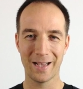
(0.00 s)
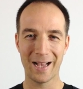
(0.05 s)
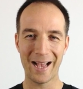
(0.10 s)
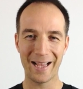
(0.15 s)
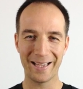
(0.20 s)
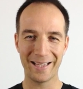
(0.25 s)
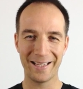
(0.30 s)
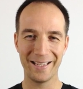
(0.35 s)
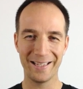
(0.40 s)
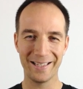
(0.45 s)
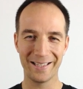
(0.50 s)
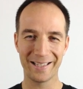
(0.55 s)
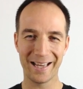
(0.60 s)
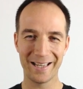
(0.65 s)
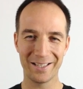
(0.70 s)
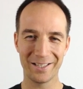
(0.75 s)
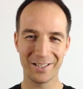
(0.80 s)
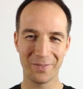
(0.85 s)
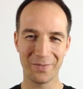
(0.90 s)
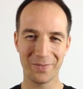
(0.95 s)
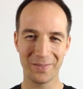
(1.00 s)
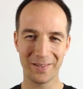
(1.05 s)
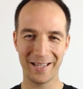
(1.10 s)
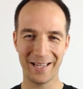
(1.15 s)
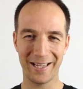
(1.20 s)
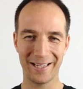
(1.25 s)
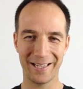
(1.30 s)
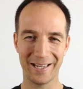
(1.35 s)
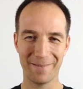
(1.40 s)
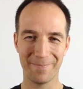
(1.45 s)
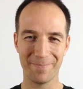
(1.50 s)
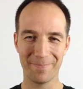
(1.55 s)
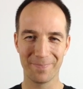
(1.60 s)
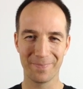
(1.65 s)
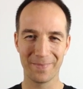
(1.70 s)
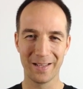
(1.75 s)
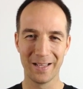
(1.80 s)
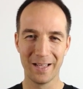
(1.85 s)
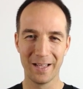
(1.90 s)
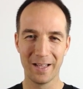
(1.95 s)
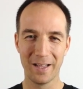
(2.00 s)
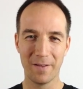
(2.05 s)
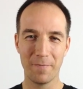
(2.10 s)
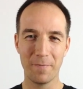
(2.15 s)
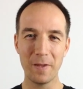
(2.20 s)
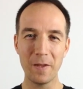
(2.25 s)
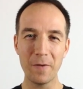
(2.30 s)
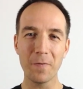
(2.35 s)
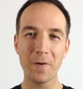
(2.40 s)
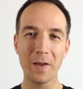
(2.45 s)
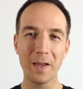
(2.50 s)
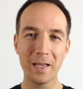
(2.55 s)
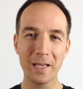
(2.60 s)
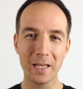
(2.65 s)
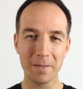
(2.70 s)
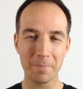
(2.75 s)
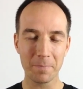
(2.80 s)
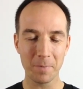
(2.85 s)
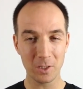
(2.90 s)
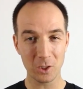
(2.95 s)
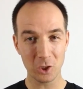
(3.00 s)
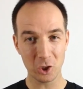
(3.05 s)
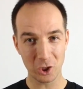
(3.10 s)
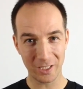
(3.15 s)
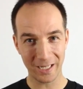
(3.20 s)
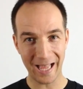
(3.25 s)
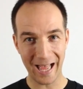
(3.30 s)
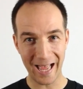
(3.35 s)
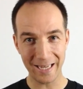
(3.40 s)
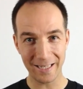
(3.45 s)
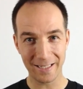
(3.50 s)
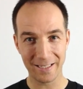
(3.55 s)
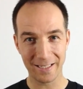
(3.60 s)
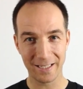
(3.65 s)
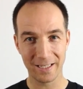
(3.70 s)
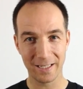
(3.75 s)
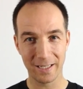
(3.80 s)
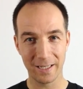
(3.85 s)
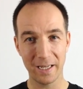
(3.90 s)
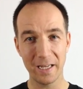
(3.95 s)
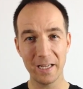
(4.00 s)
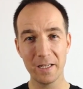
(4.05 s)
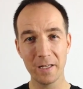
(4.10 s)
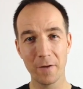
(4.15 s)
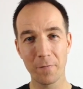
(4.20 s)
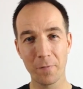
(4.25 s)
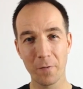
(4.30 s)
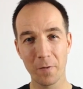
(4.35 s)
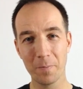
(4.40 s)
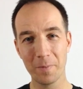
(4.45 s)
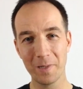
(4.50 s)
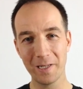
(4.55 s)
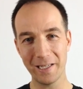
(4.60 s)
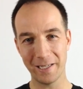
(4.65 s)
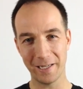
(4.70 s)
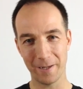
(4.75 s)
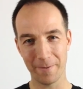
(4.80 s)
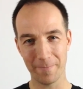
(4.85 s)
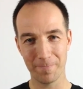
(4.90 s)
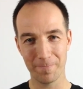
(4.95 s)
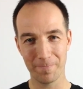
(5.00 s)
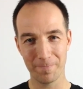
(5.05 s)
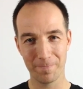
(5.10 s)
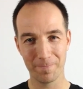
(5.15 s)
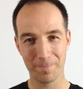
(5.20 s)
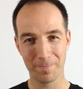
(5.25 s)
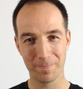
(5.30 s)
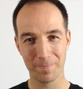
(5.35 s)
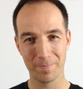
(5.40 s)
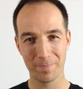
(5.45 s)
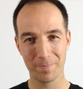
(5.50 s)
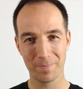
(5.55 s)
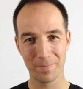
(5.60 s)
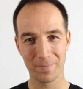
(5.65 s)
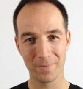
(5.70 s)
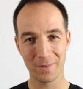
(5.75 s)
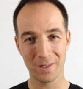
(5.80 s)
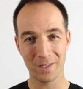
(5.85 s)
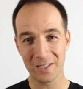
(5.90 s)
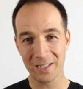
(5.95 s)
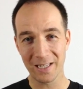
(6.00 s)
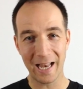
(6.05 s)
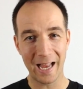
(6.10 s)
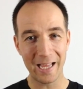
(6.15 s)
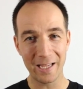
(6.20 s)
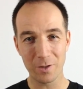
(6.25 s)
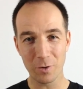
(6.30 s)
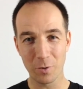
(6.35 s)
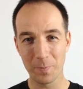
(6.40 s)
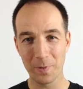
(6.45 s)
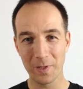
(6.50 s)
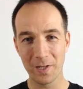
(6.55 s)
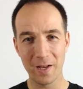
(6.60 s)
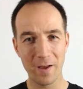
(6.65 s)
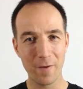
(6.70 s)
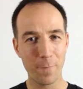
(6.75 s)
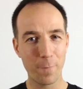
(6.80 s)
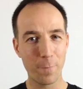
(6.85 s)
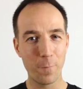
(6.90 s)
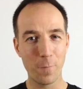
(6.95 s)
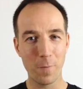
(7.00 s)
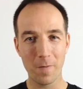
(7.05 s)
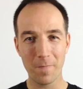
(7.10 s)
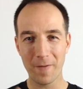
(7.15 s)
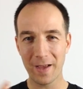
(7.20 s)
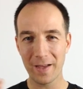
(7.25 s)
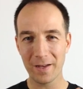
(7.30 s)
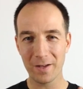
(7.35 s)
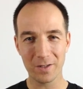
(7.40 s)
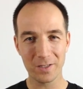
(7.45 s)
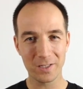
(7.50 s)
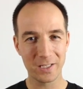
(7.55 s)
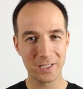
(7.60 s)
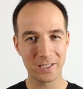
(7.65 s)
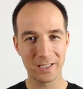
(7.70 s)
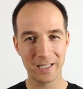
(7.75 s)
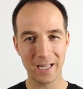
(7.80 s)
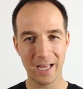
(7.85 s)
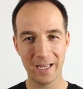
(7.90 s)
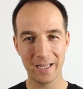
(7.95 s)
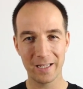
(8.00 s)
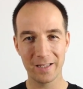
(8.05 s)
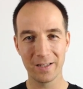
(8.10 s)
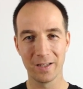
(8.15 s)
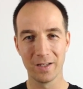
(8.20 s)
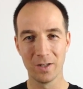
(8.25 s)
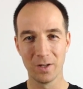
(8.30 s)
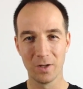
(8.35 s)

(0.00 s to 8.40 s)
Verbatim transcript: Hi, hier ist dein Steffen Kirchner. Wie verhindert man Streit in der Familie? Ganz gleich, ob in der Vorweihnachtszeit